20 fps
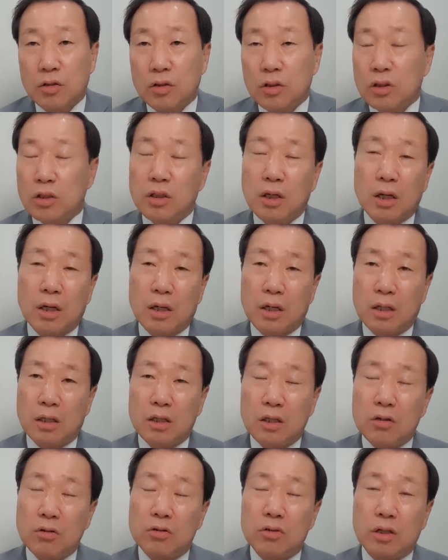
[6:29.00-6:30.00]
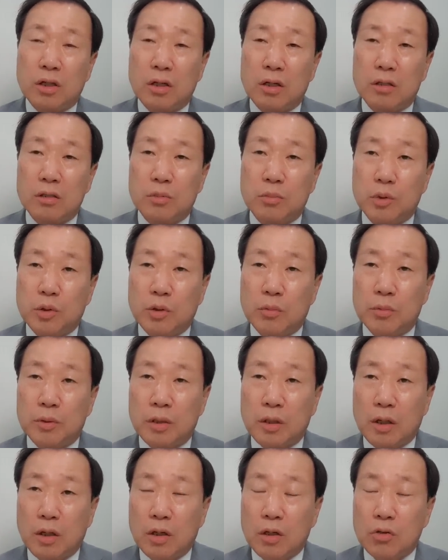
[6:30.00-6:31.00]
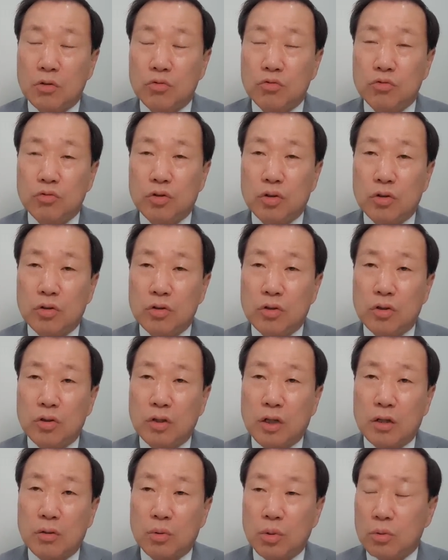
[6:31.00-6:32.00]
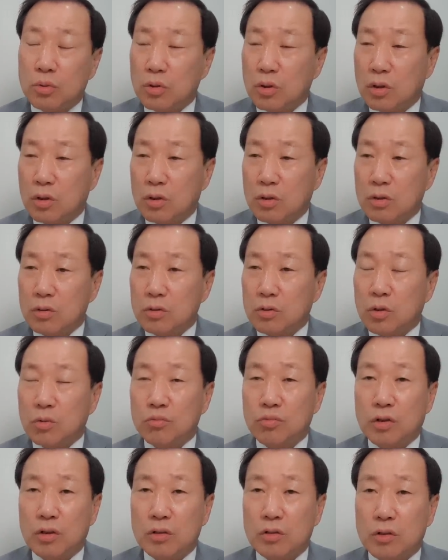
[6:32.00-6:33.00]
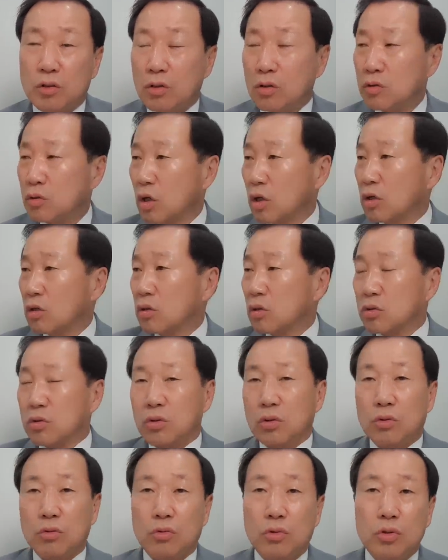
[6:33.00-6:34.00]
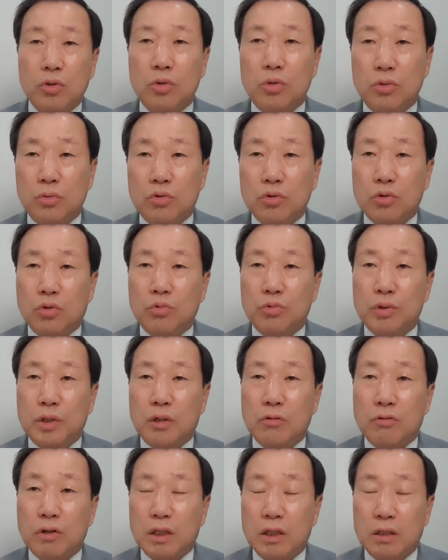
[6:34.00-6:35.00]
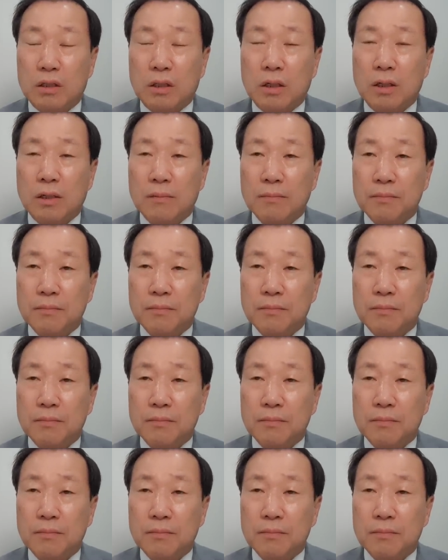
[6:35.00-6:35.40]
이게 이런 거 생각하시면 됩니다. 윤석열 대통령 정부에서 예를 들어서 원희룡 국토부 장관이 있다.